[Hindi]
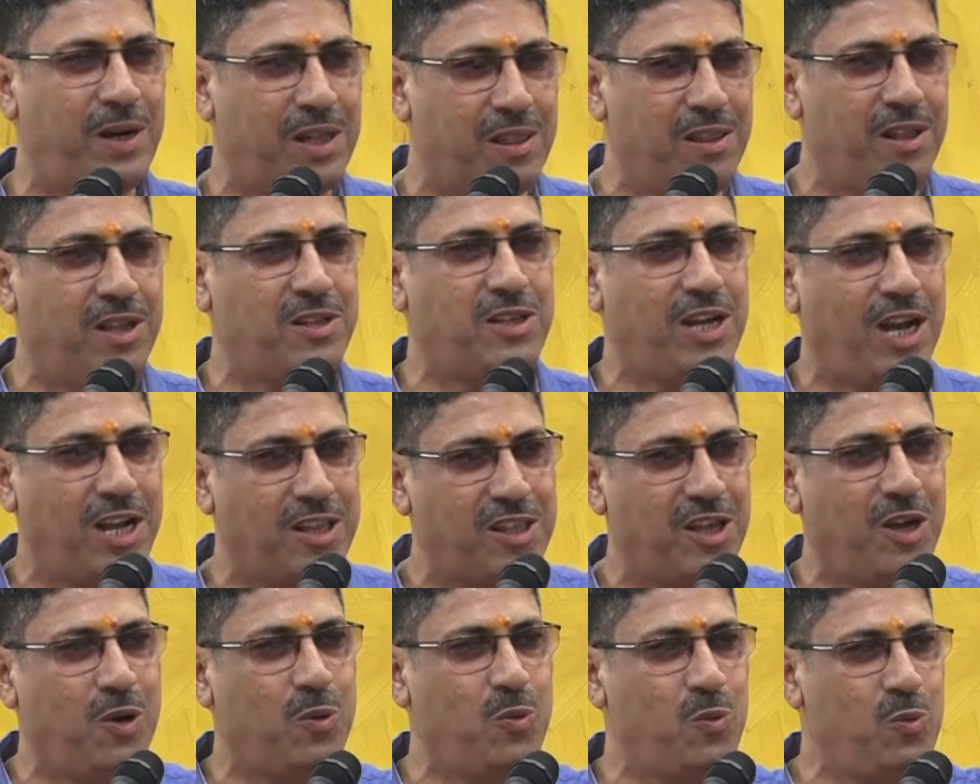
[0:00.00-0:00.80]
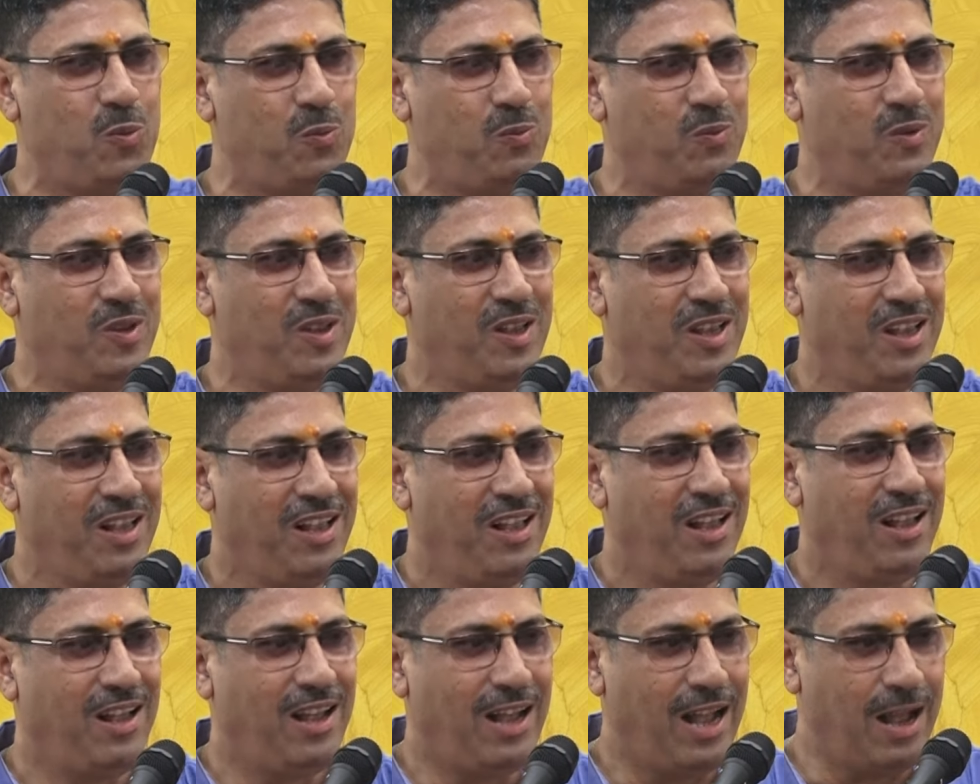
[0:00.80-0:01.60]
पढ़ना चाहता हूँ
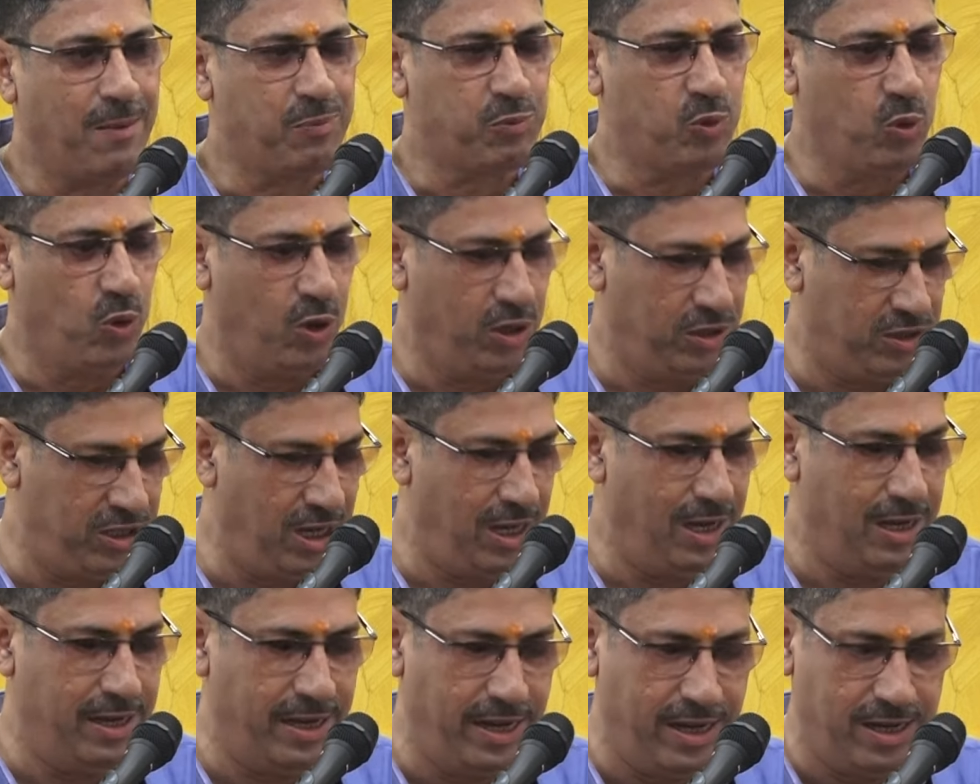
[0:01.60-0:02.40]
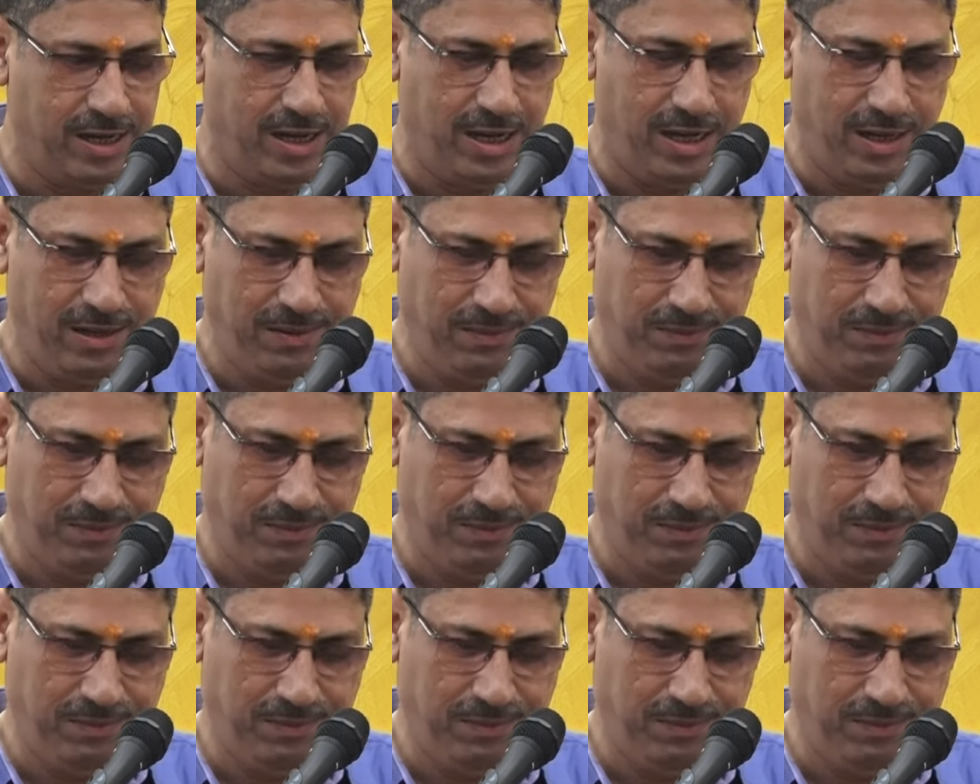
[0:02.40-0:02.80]
आपको अच्छा लगेगा